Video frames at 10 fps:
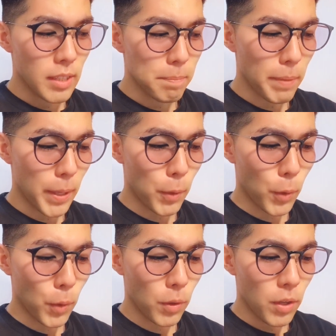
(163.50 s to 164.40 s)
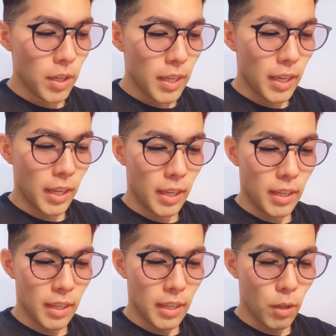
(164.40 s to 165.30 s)
pero
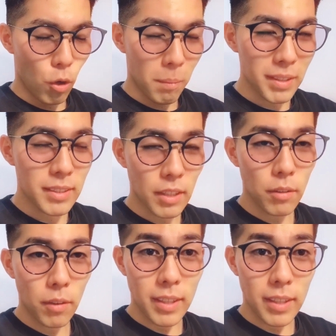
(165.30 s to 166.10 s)
eh, lo más seguro